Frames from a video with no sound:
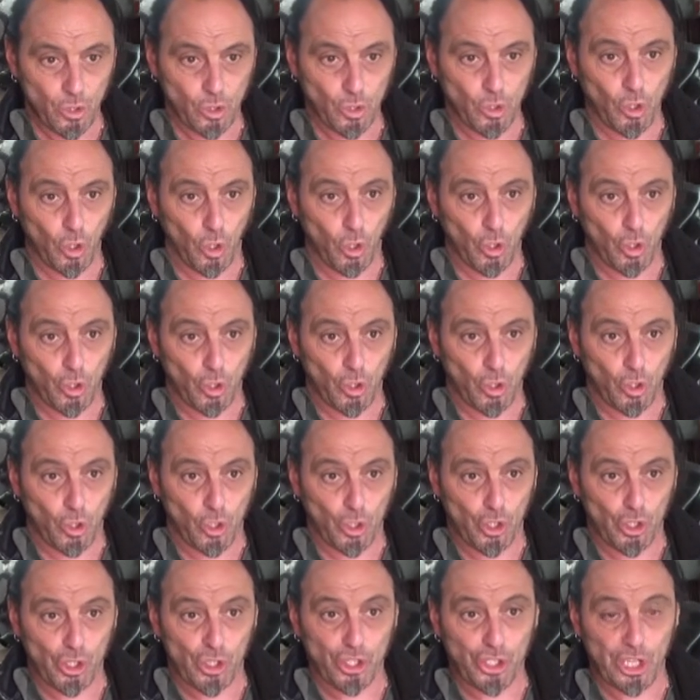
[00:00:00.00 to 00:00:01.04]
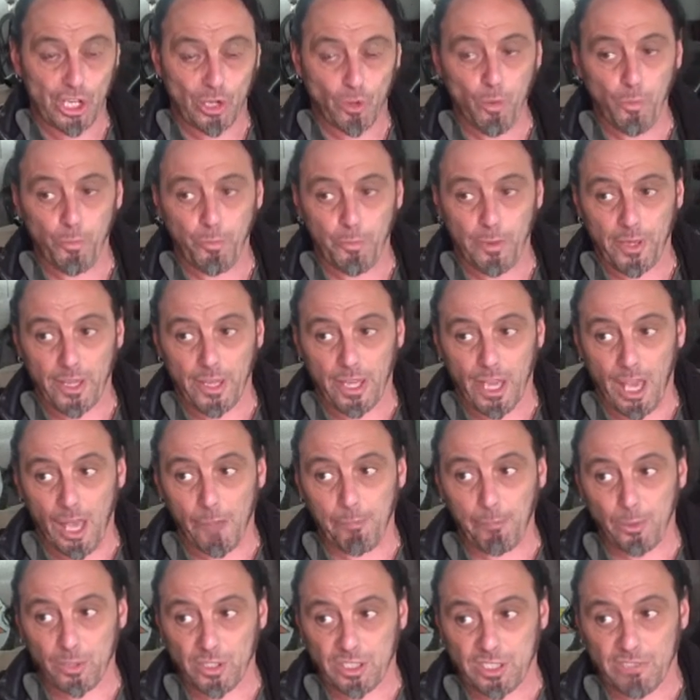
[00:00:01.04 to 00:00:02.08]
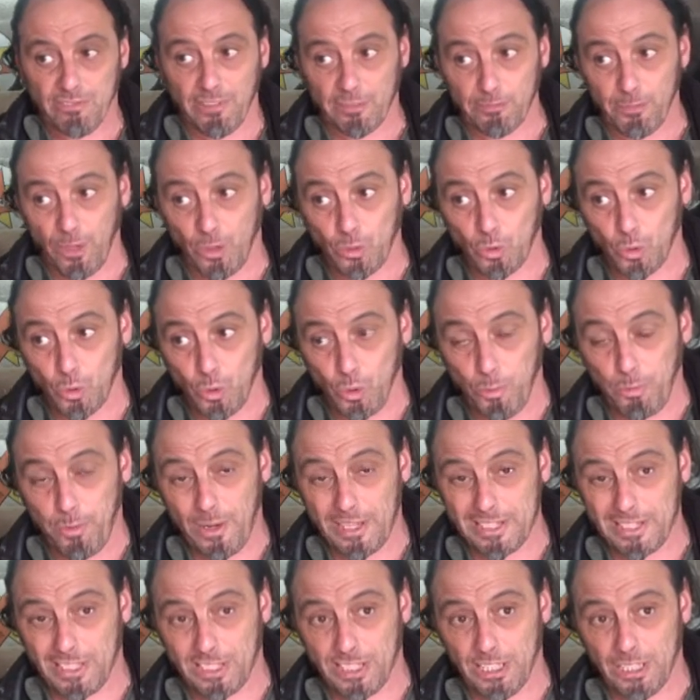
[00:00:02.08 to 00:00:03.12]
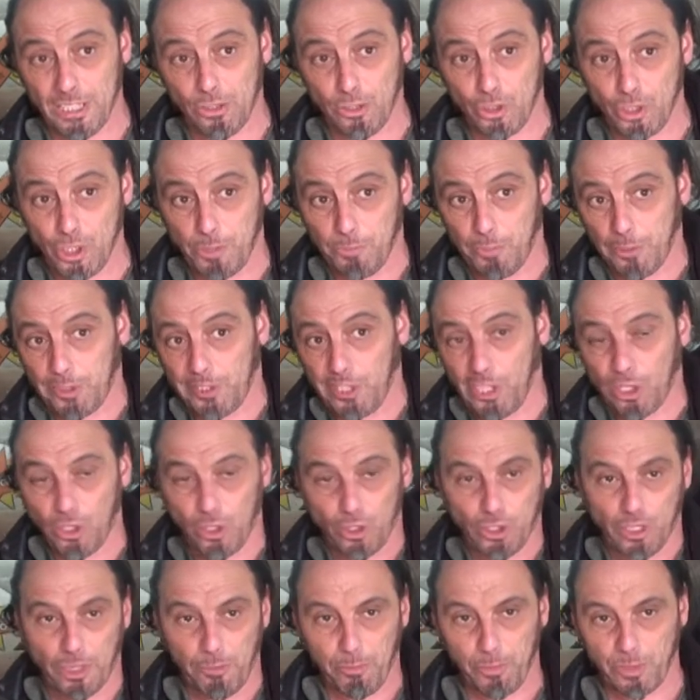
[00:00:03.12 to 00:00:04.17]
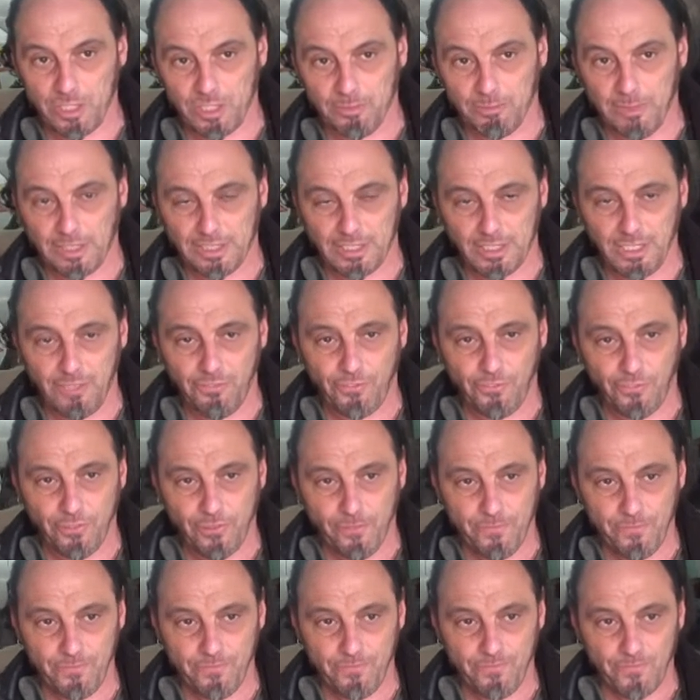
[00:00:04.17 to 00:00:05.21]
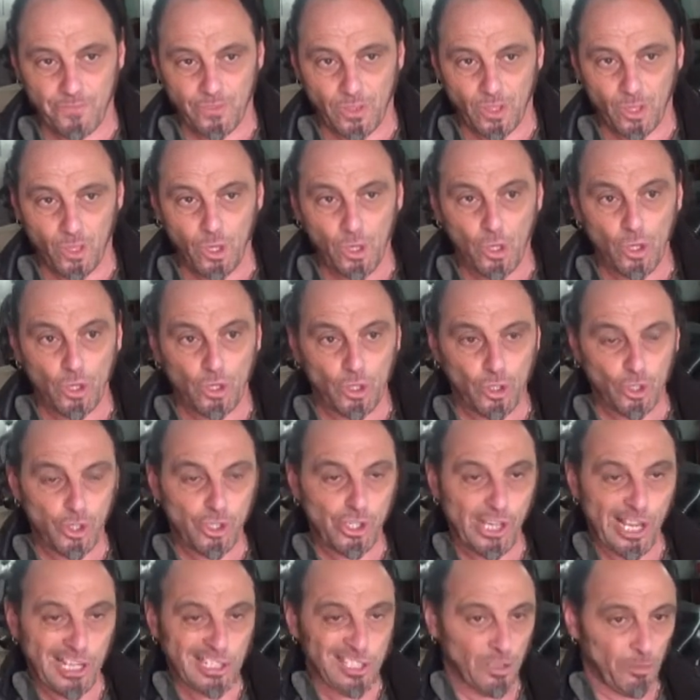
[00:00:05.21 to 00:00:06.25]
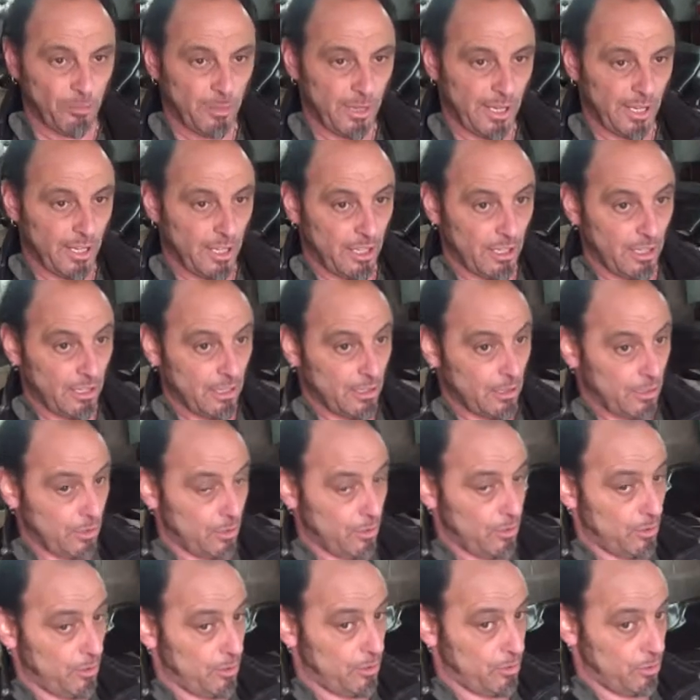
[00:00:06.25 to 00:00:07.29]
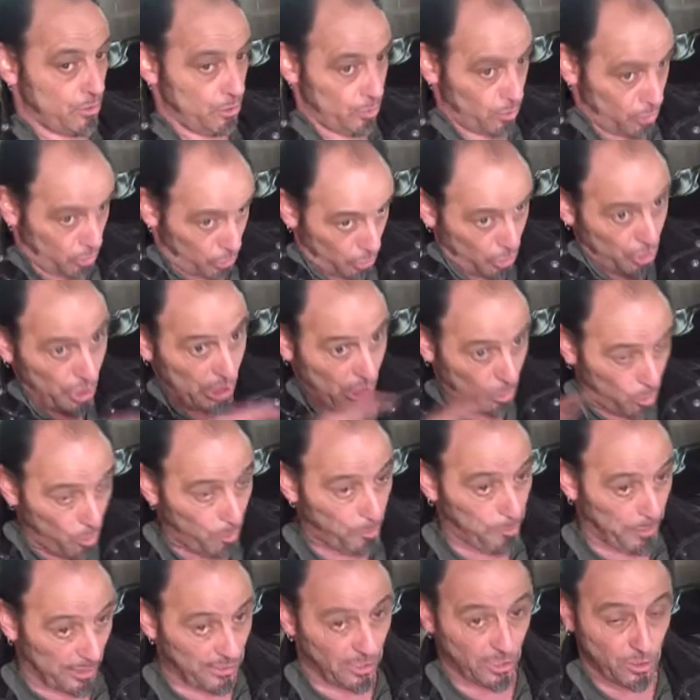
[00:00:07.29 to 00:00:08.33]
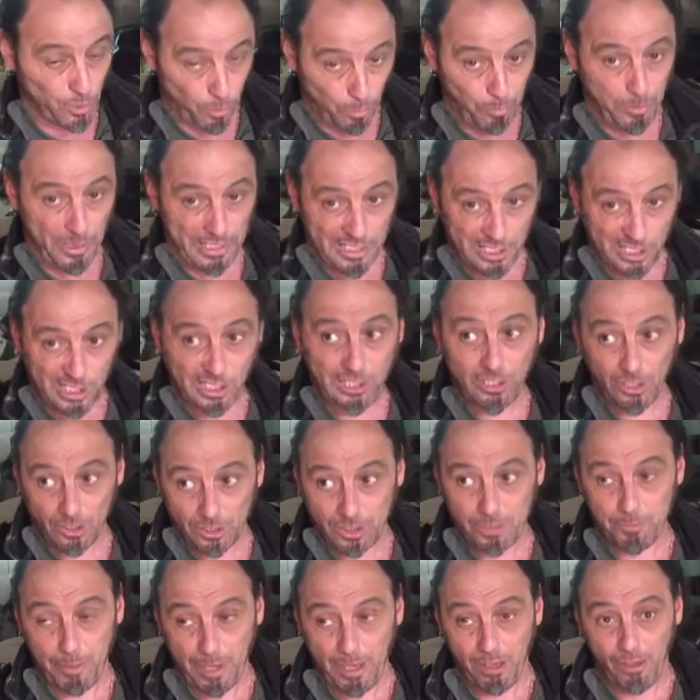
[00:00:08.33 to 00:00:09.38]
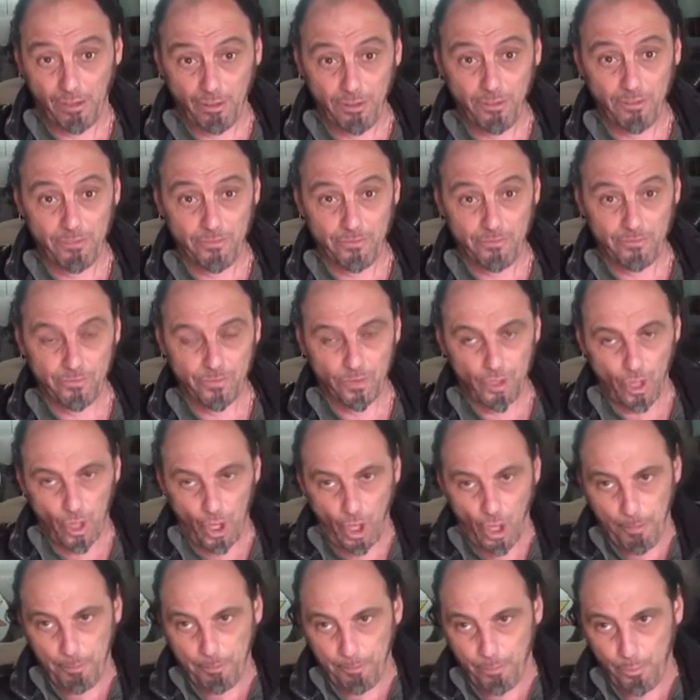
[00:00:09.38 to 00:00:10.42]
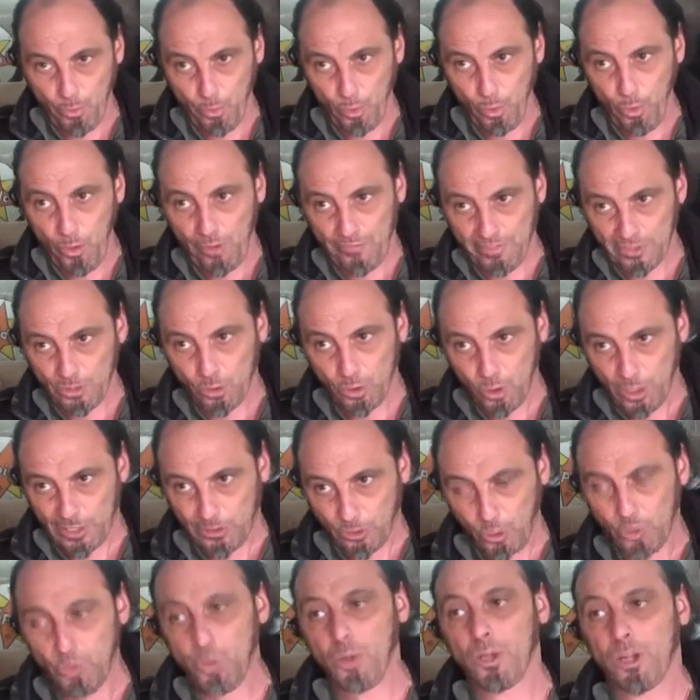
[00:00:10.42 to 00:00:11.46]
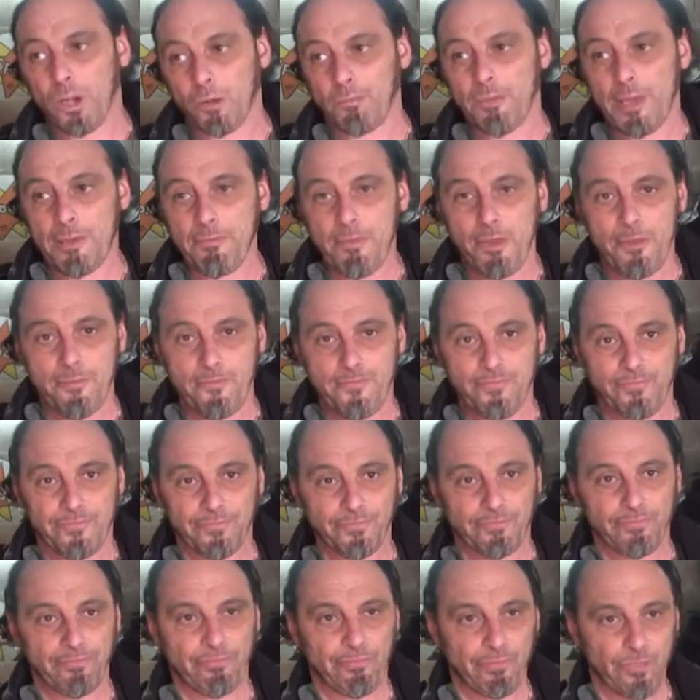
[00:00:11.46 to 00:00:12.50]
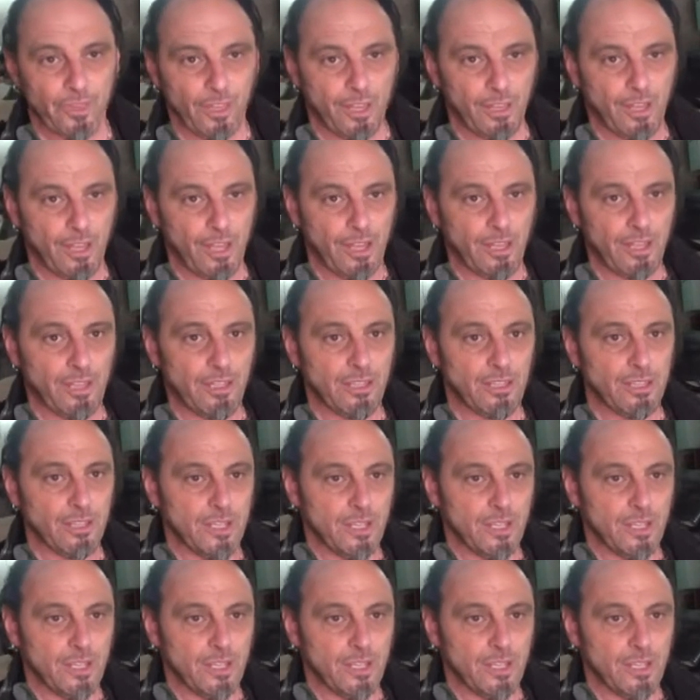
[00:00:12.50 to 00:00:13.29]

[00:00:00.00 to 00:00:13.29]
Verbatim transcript: Donc, j'ai coupé approximativement du plastique, j'ai pris des cotes approximatifs que j'ai assemblé, euh, que j'ai coupé dans du plastique transparent, un peu avec de la tenue quand même. Hein.